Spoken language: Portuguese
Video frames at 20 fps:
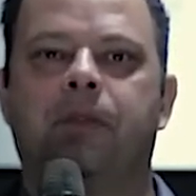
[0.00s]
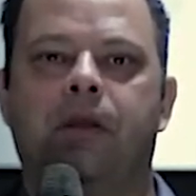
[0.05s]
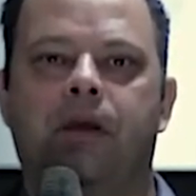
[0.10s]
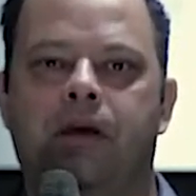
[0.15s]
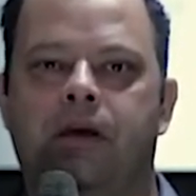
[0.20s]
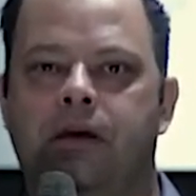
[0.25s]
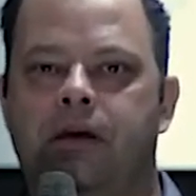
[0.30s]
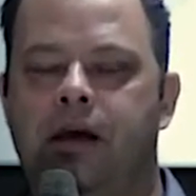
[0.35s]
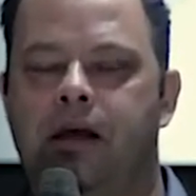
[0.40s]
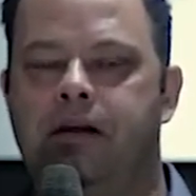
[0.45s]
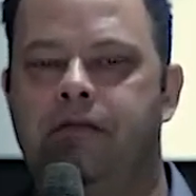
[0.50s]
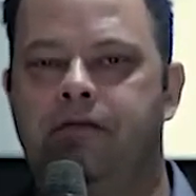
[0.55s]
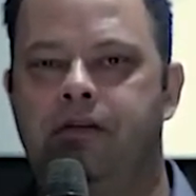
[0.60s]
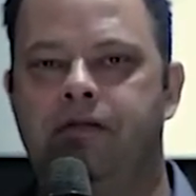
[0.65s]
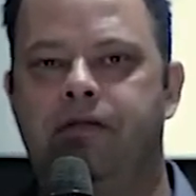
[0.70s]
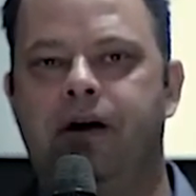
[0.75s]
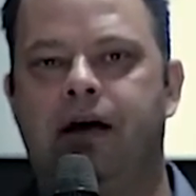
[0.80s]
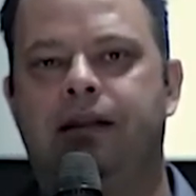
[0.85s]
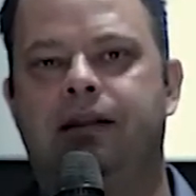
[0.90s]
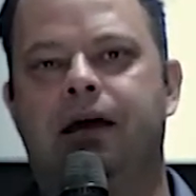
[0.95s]
E ele
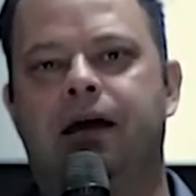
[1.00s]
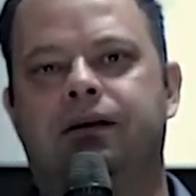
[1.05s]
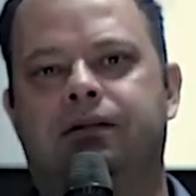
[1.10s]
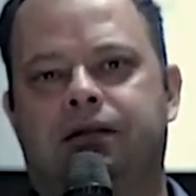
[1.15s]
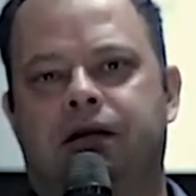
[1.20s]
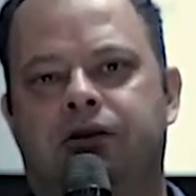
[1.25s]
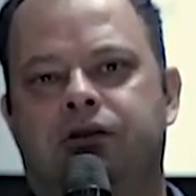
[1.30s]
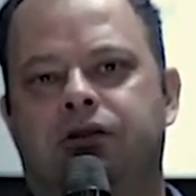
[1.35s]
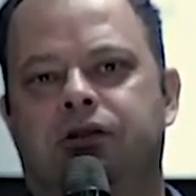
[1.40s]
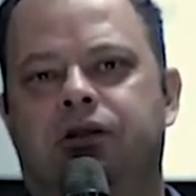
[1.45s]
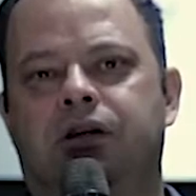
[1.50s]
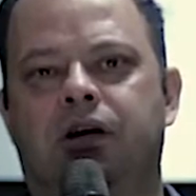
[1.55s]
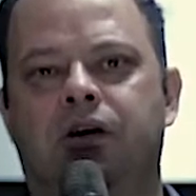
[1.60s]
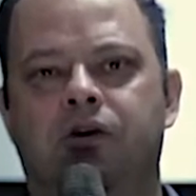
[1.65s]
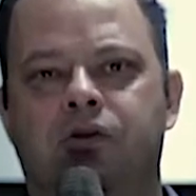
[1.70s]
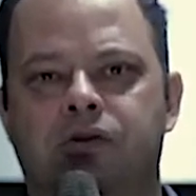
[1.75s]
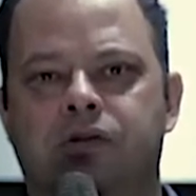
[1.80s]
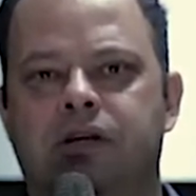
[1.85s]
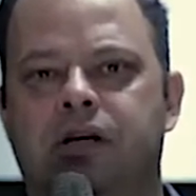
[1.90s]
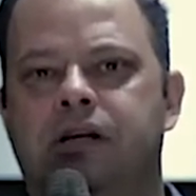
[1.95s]
vive à destra de
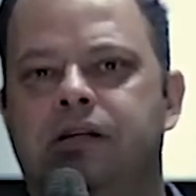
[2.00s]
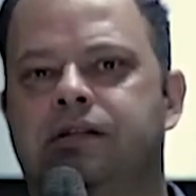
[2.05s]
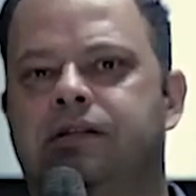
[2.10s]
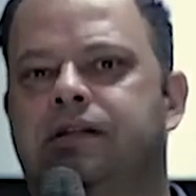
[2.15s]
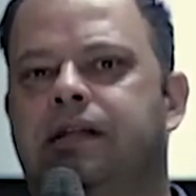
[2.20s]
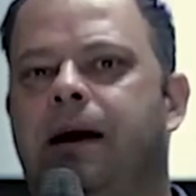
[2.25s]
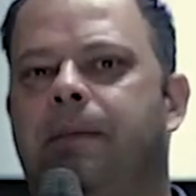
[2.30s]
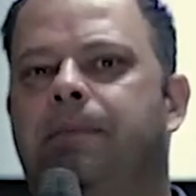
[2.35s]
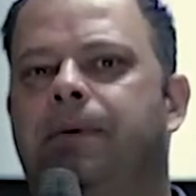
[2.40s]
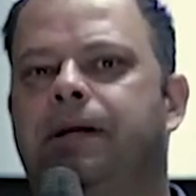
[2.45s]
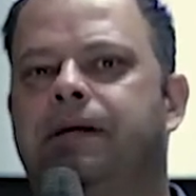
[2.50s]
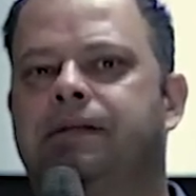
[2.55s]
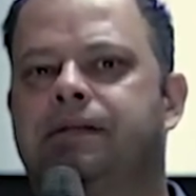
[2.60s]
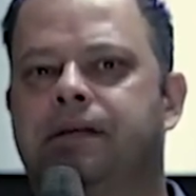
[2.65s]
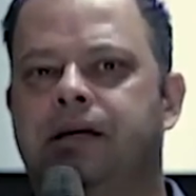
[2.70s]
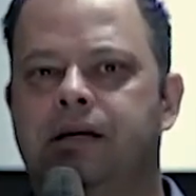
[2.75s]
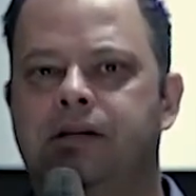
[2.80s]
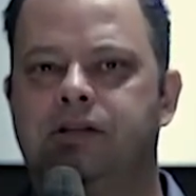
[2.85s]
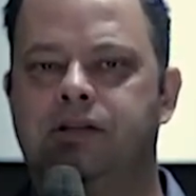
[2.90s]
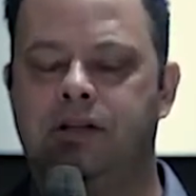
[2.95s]
Deus, ele está
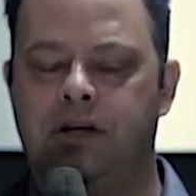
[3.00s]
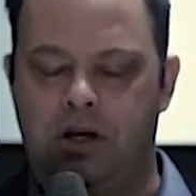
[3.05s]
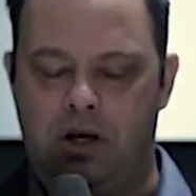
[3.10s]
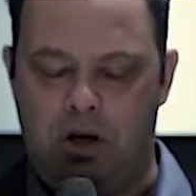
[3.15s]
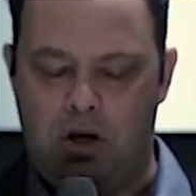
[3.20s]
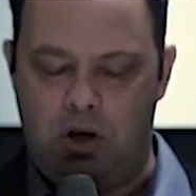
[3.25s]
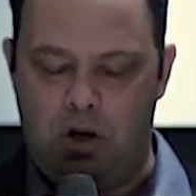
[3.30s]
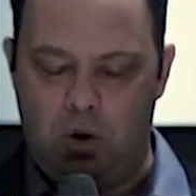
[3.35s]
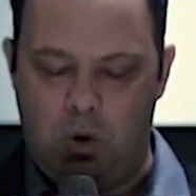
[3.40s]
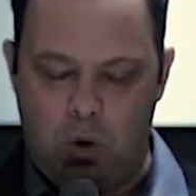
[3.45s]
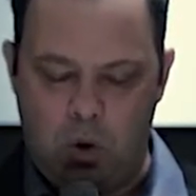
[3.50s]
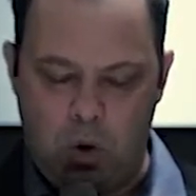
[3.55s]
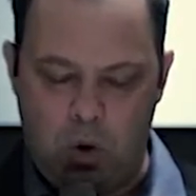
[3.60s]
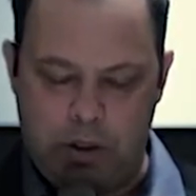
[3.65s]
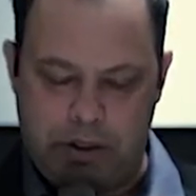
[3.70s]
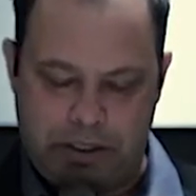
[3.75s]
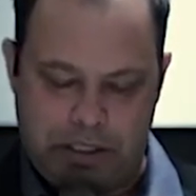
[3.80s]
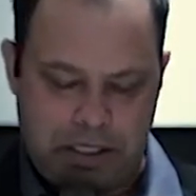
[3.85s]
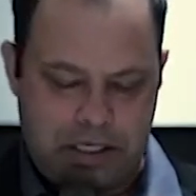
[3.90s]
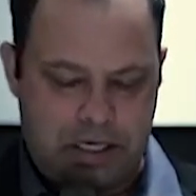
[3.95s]
presente
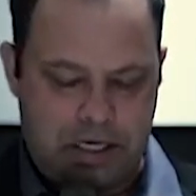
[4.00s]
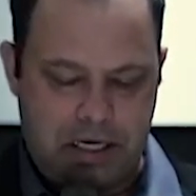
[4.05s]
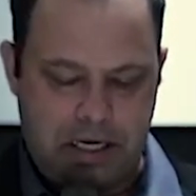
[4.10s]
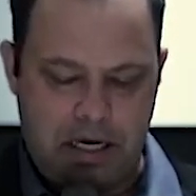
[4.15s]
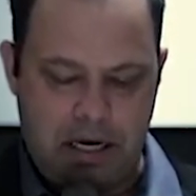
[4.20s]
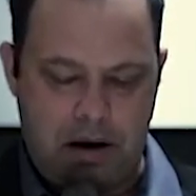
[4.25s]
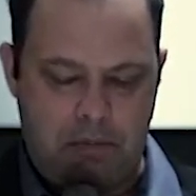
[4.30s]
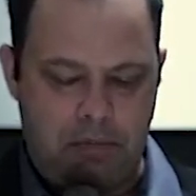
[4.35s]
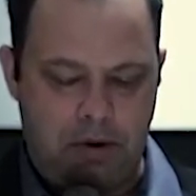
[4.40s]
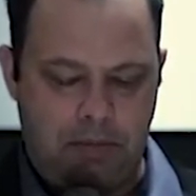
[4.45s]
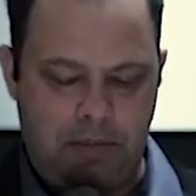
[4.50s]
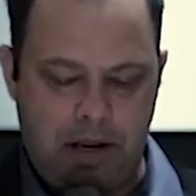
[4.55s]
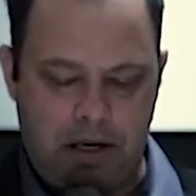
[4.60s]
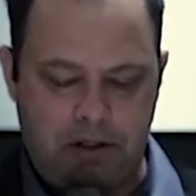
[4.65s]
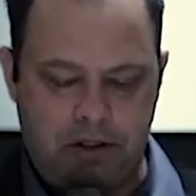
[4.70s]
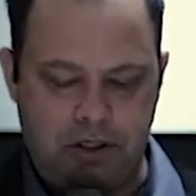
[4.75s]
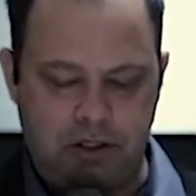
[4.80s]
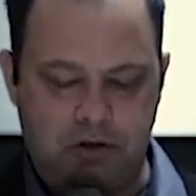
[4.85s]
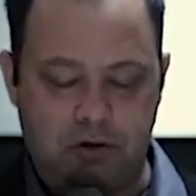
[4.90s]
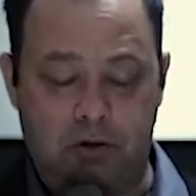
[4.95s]
hoje aqui. A Bíblia
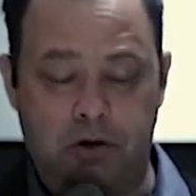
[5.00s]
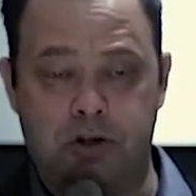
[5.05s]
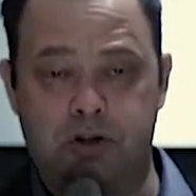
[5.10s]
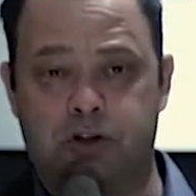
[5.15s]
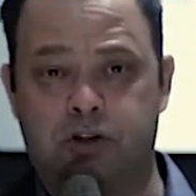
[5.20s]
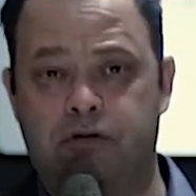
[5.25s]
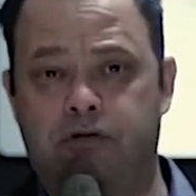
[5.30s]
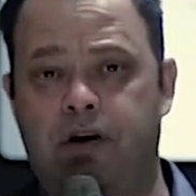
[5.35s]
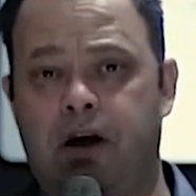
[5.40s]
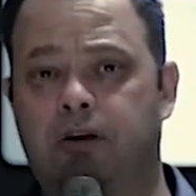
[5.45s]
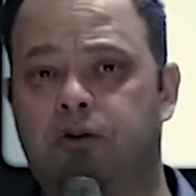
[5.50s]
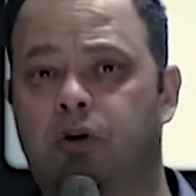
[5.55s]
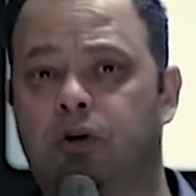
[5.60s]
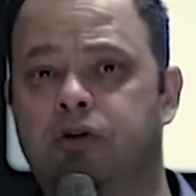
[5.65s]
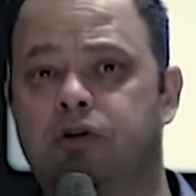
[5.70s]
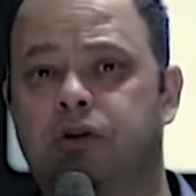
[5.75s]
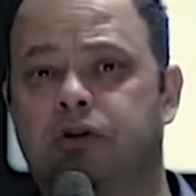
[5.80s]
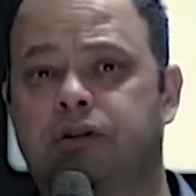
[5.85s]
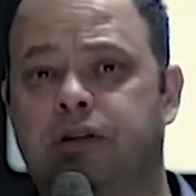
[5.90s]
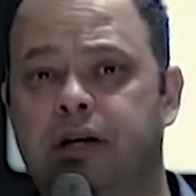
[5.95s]
diz: onde estiver dois
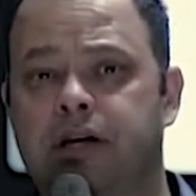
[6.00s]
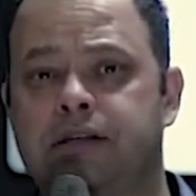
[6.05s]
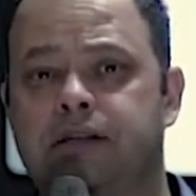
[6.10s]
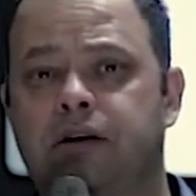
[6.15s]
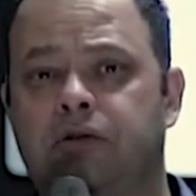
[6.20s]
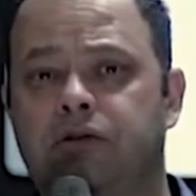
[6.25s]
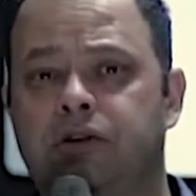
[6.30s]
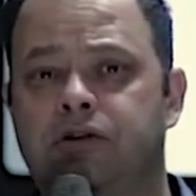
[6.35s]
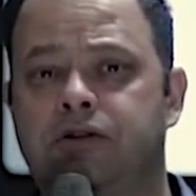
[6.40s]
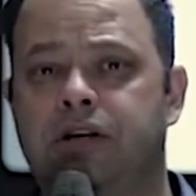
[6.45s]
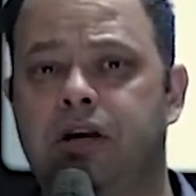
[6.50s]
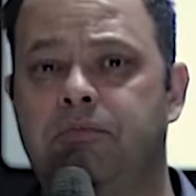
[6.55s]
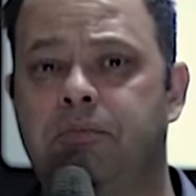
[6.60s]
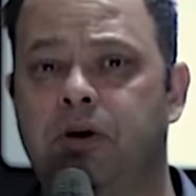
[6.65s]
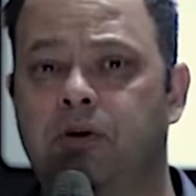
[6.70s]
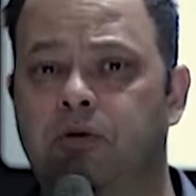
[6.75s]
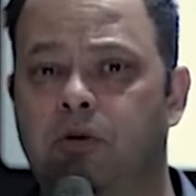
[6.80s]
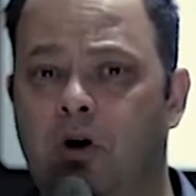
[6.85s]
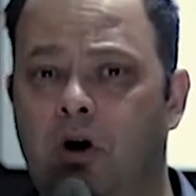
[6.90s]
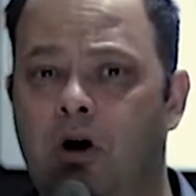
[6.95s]
ou três reunidos em
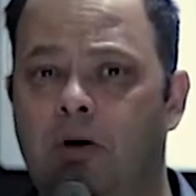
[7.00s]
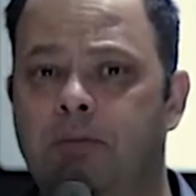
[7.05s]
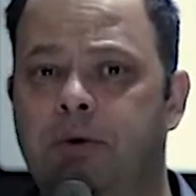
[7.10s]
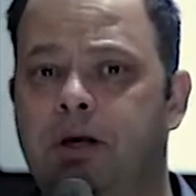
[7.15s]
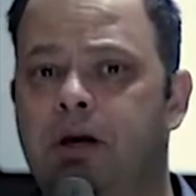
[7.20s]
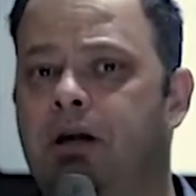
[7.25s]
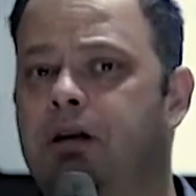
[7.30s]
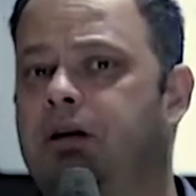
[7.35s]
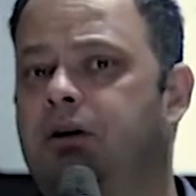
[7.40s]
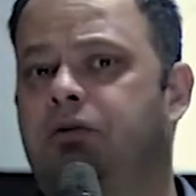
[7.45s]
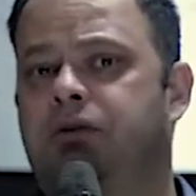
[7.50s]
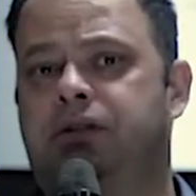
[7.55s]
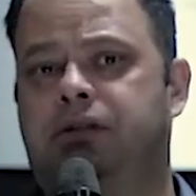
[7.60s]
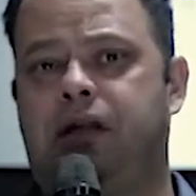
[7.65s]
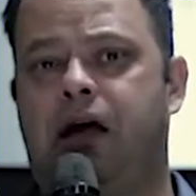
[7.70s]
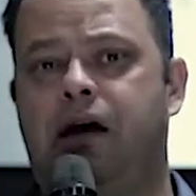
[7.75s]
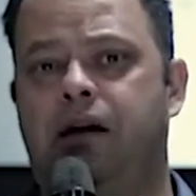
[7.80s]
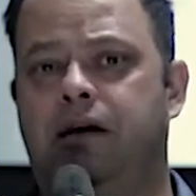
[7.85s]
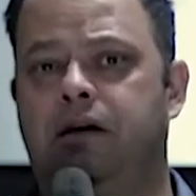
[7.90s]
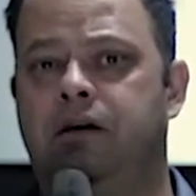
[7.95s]
meu nome, ali eu
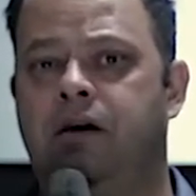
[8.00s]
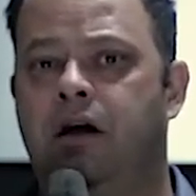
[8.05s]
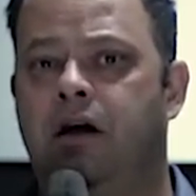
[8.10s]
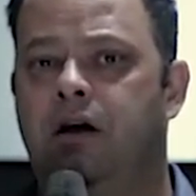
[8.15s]
estarei.